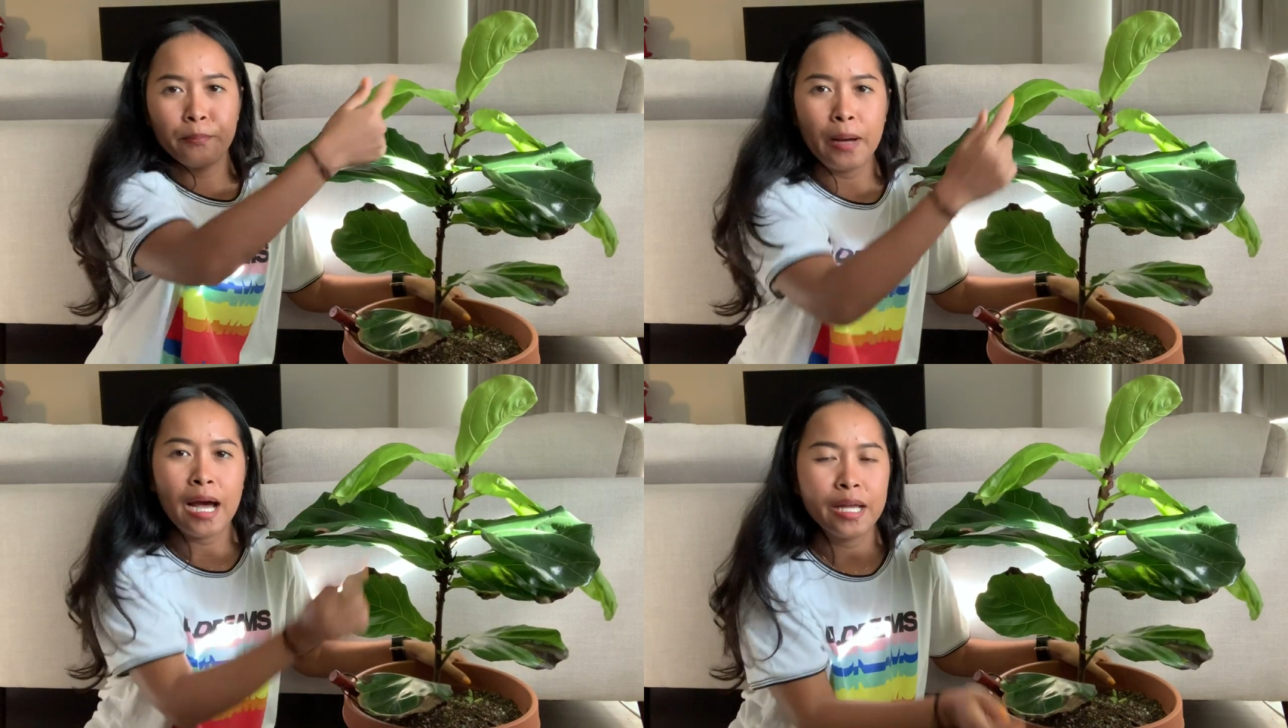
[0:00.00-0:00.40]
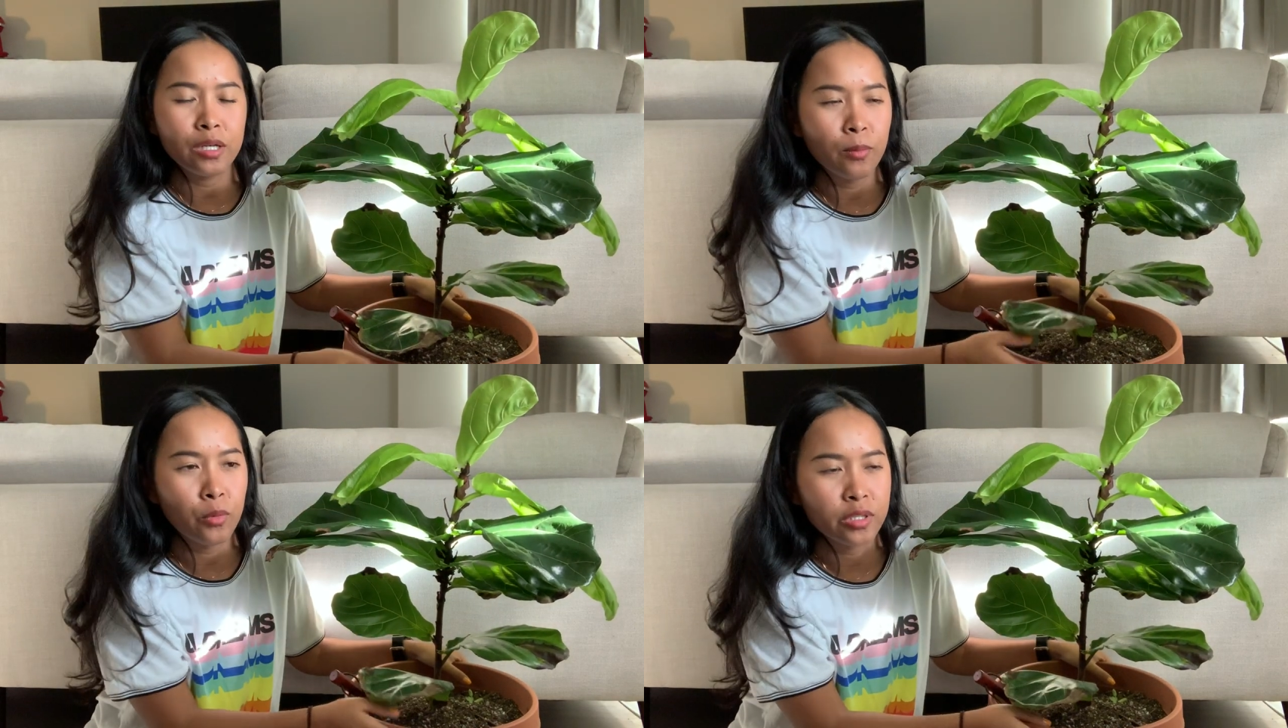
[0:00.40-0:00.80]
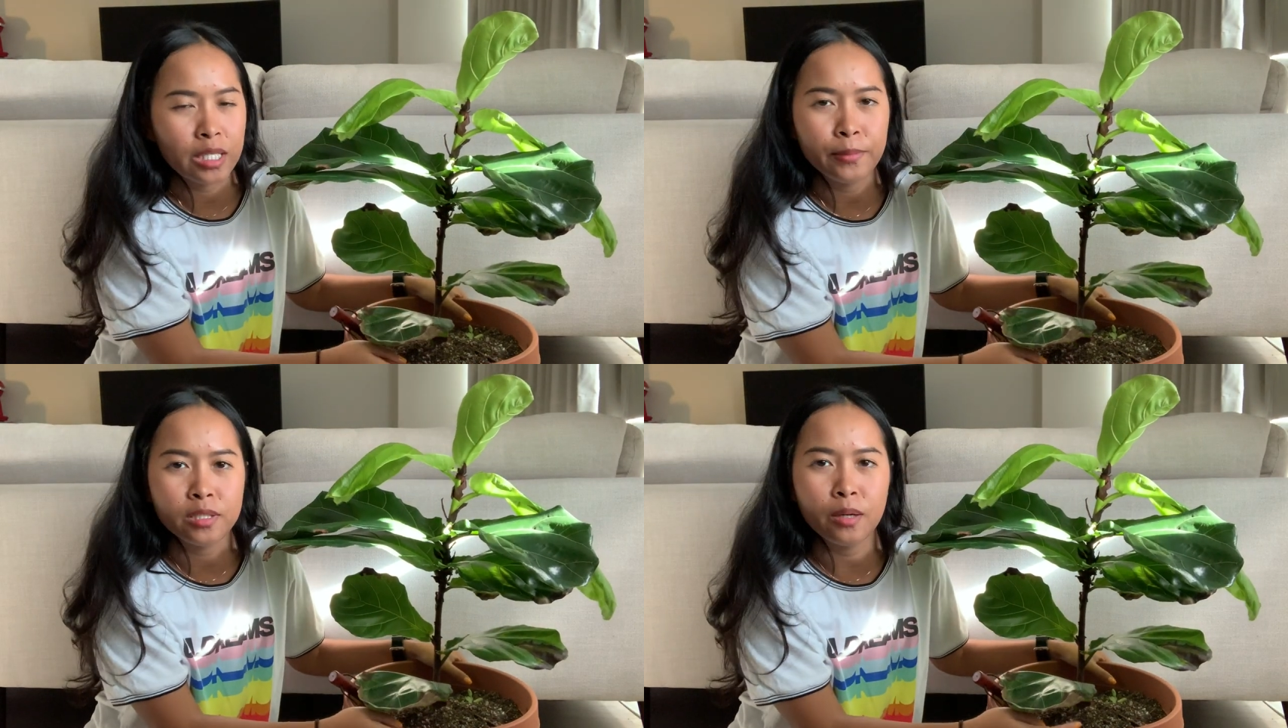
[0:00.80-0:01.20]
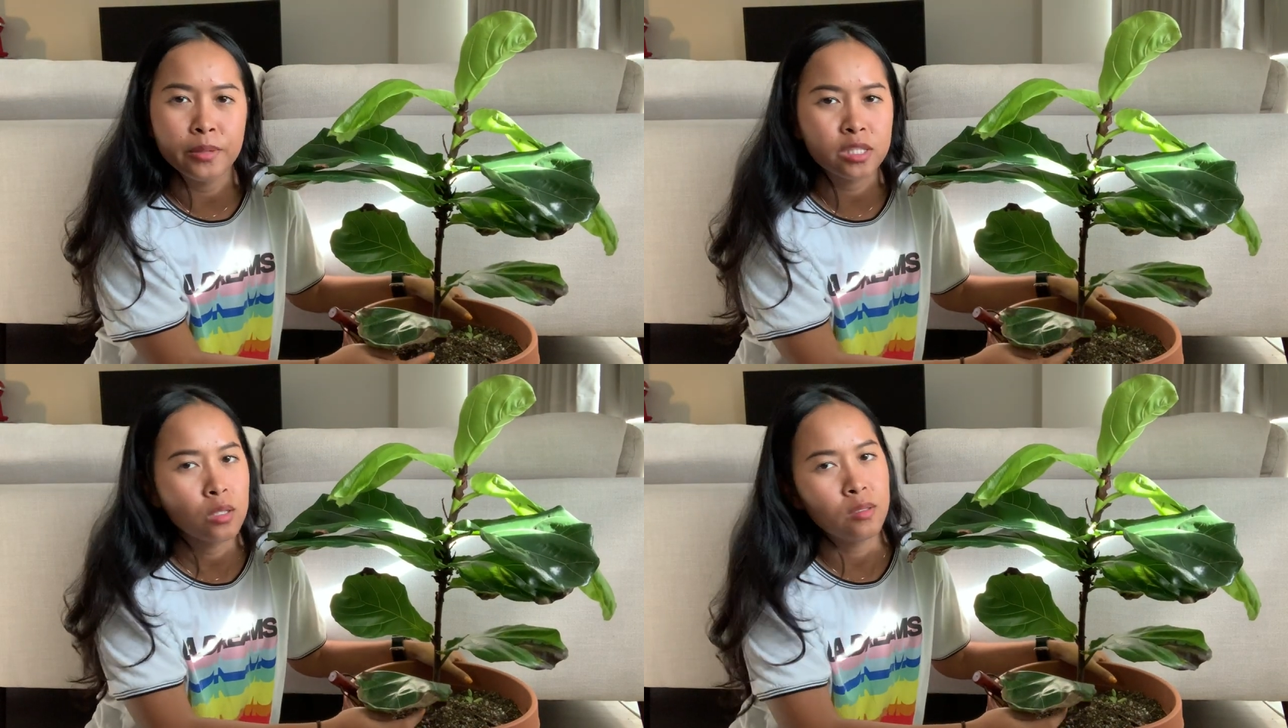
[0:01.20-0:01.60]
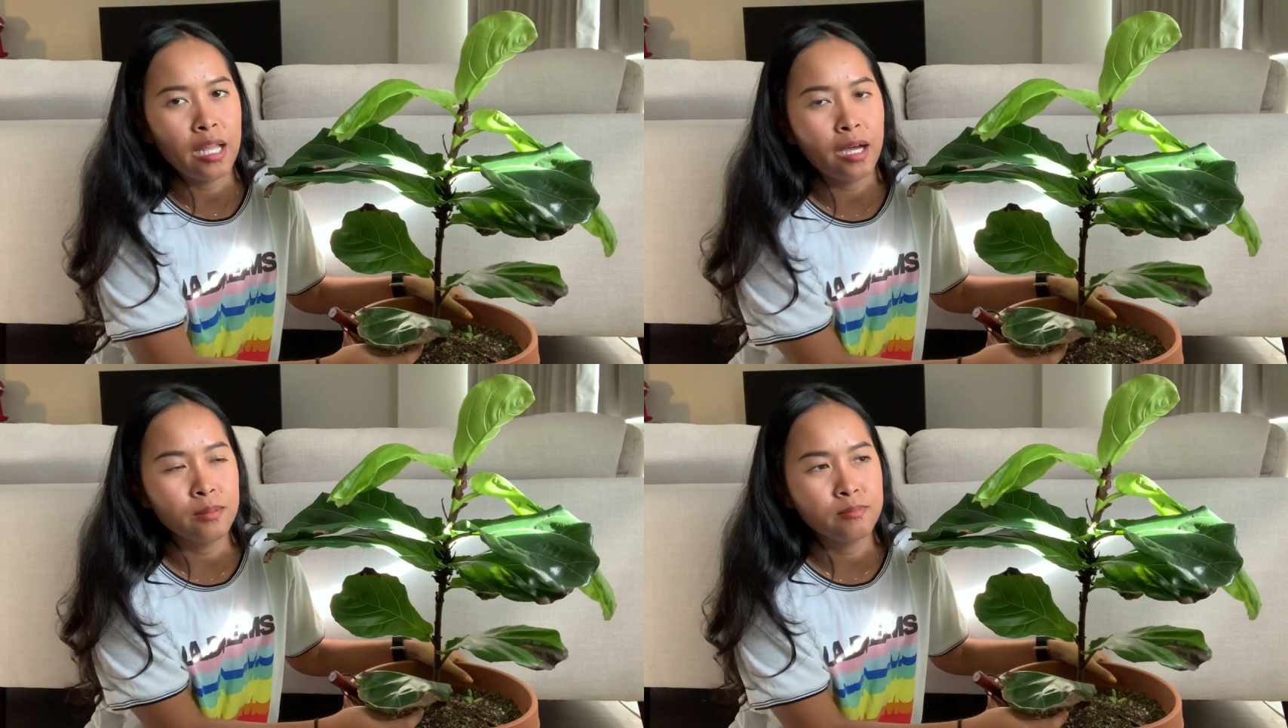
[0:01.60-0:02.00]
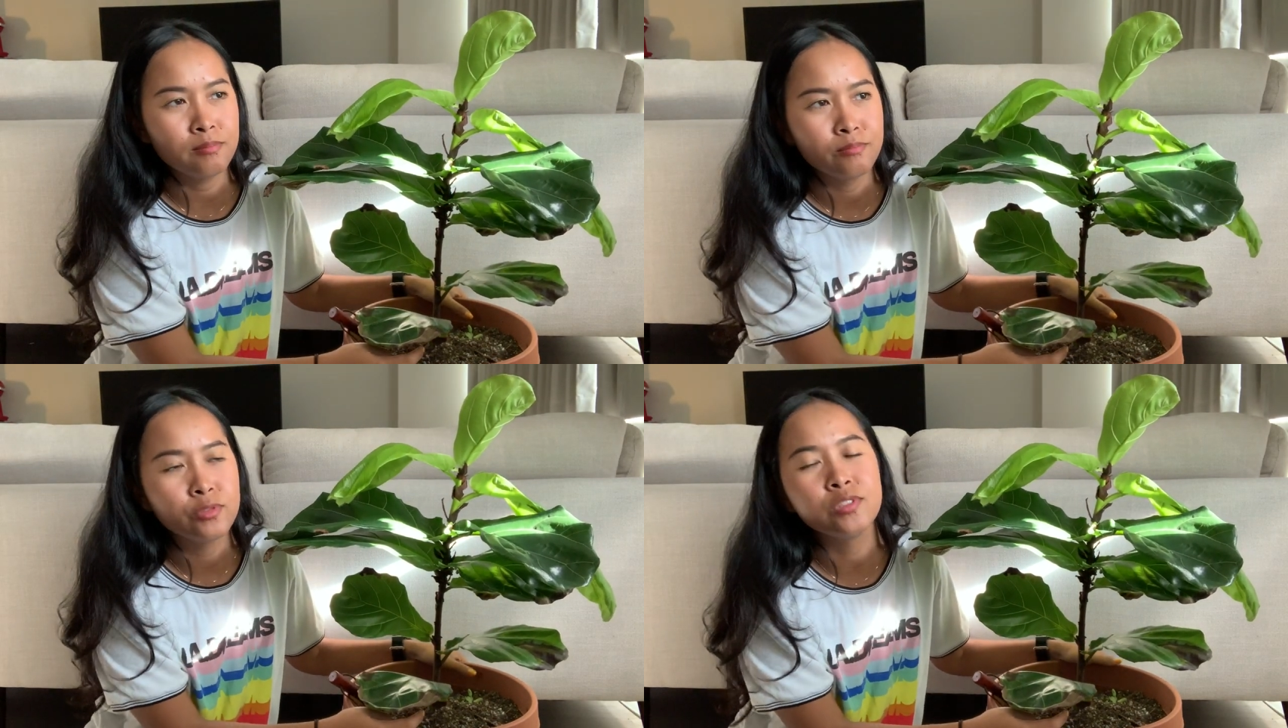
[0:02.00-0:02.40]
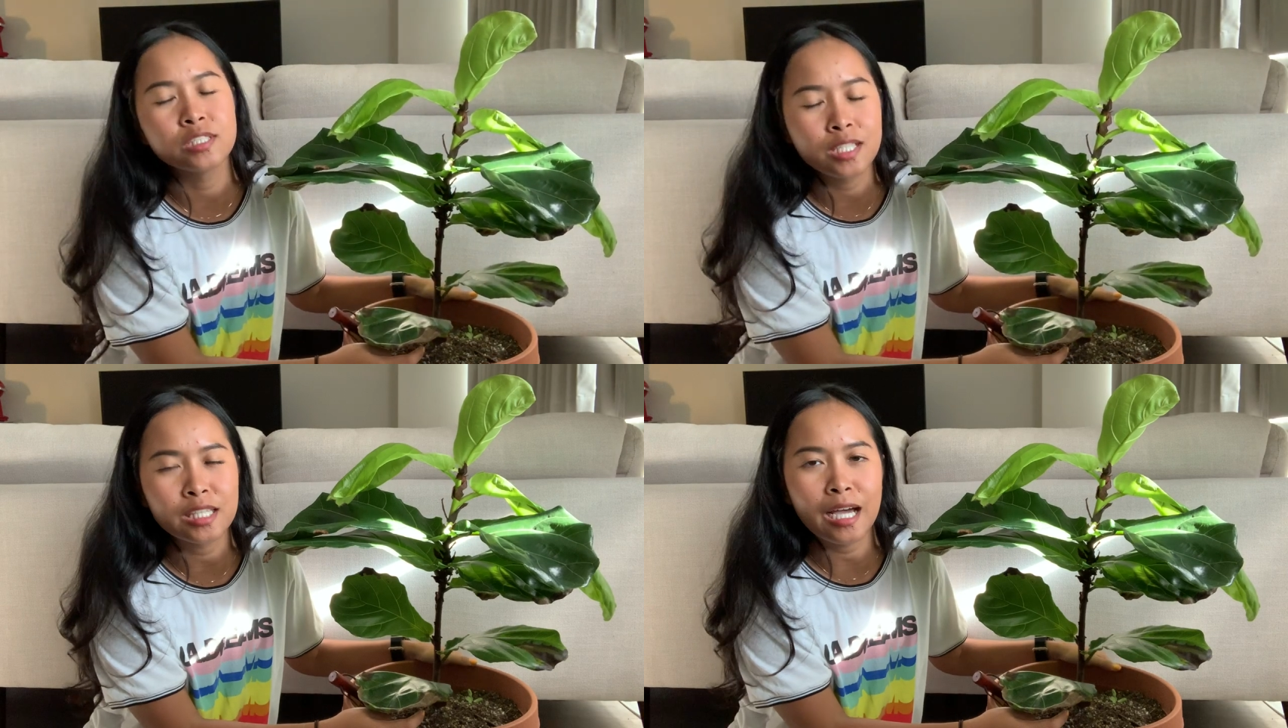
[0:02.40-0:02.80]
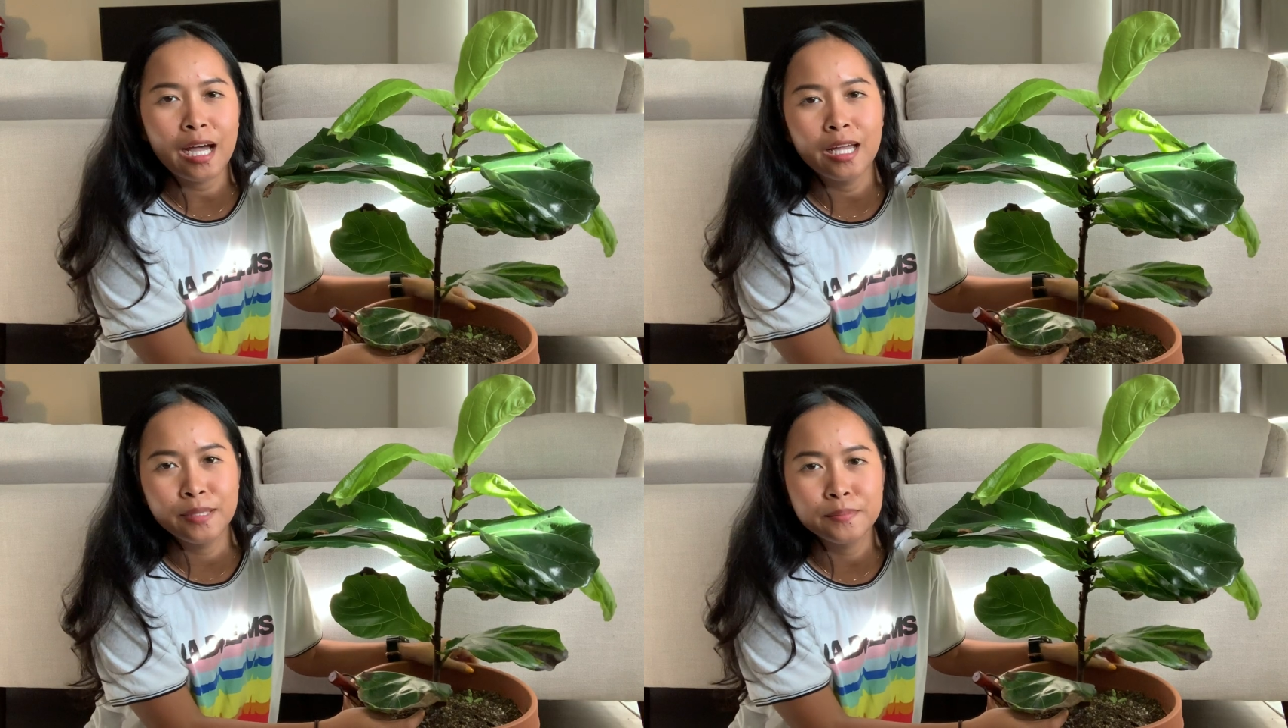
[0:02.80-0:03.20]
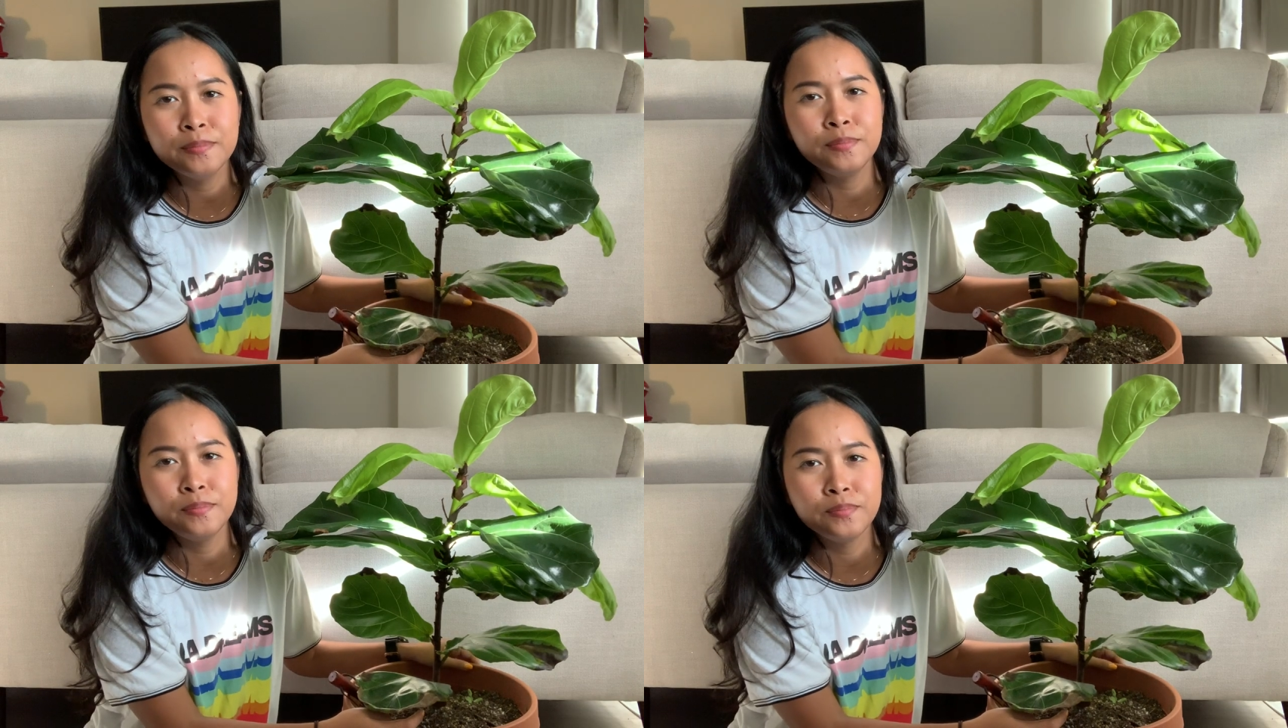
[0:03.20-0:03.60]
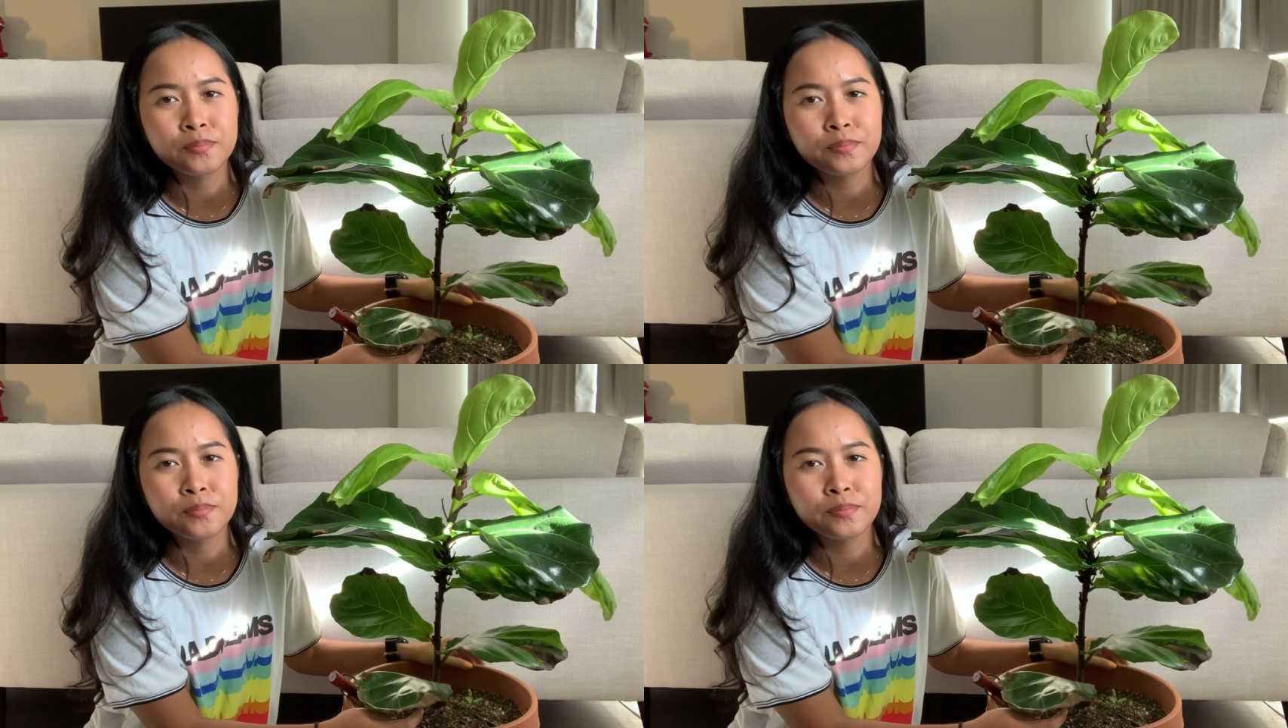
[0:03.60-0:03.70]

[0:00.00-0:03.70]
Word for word: ปลายข้างบนเนี้ยมันก็ไม่โตแล้วรู้สึกจะตายอืม